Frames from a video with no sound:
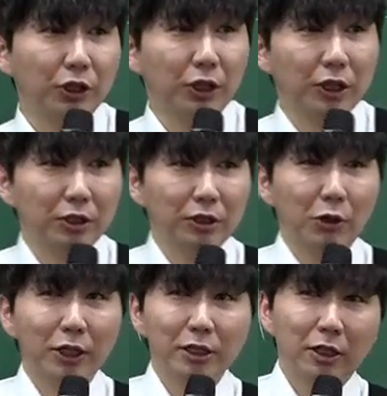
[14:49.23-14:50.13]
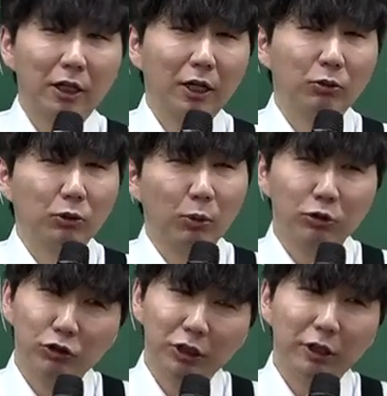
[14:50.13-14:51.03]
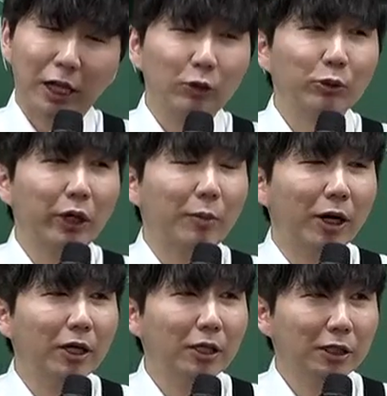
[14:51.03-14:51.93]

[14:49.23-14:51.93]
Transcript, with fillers: 그러니까 실제로 사십 개 넘을 수 있긴 한데 안 넘을 거야 아마.